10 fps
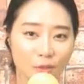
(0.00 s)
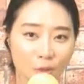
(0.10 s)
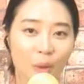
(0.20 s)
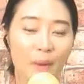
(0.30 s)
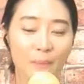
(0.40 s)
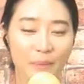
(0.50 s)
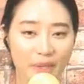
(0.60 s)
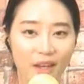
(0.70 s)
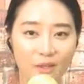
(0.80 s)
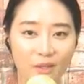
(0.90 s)
서로
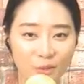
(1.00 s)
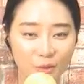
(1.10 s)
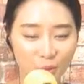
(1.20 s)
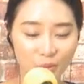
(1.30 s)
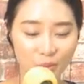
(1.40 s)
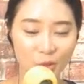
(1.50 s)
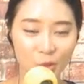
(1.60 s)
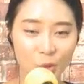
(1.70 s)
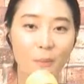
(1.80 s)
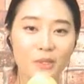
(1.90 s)
함께 좀
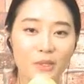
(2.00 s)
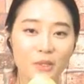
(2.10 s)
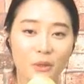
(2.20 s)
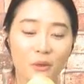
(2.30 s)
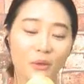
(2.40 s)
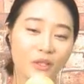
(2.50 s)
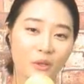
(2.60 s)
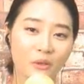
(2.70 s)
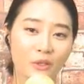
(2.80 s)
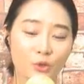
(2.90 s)
취업하면서
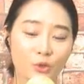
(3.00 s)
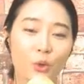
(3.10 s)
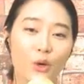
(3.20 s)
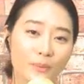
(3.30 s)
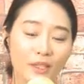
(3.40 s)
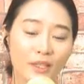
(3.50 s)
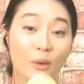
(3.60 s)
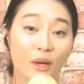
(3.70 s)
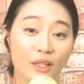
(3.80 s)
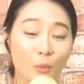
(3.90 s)
그런 추억을
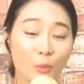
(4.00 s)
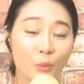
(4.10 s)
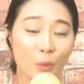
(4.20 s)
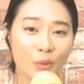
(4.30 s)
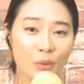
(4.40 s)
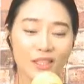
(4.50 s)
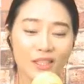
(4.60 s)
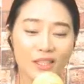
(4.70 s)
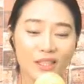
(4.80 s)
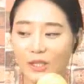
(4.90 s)
만들어가는
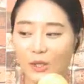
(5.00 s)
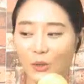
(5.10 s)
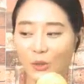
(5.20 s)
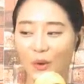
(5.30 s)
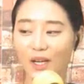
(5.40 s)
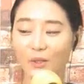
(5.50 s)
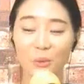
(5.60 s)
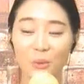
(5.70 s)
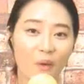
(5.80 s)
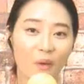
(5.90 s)
과정들, 이런 영화가
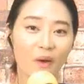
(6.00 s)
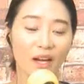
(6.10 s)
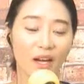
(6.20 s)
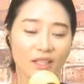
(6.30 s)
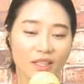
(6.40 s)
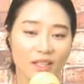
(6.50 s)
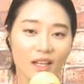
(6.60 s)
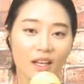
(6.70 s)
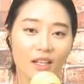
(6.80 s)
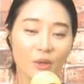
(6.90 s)
또 이 영화가 아닐까
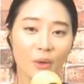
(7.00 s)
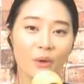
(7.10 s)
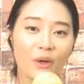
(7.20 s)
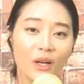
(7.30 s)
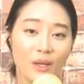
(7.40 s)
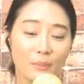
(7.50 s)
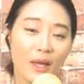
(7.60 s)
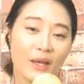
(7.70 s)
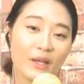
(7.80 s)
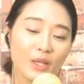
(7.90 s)
생각이 들어요.
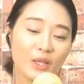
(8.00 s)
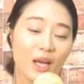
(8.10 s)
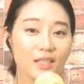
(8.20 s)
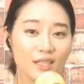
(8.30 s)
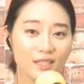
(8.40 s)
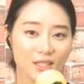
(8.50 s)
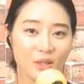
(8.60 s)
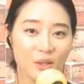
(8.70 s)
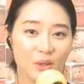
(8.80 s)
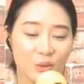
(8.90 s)
많은 분들의
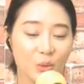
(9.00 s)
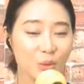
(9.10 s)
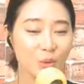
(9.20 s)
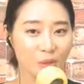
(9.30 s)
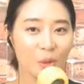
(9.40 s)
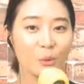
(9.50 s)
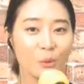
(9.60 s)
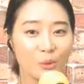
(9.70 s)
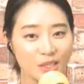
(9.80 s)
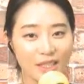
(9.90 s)
학창시절이 조금은
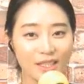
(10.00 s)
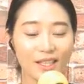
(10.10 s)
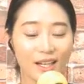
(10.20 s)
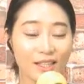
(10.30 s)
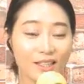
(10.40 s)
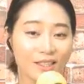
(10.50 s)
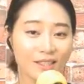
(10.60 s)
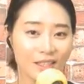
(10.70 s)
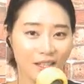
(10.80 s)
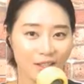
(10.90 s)
떠오르지 않을까
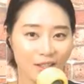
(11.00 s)
하는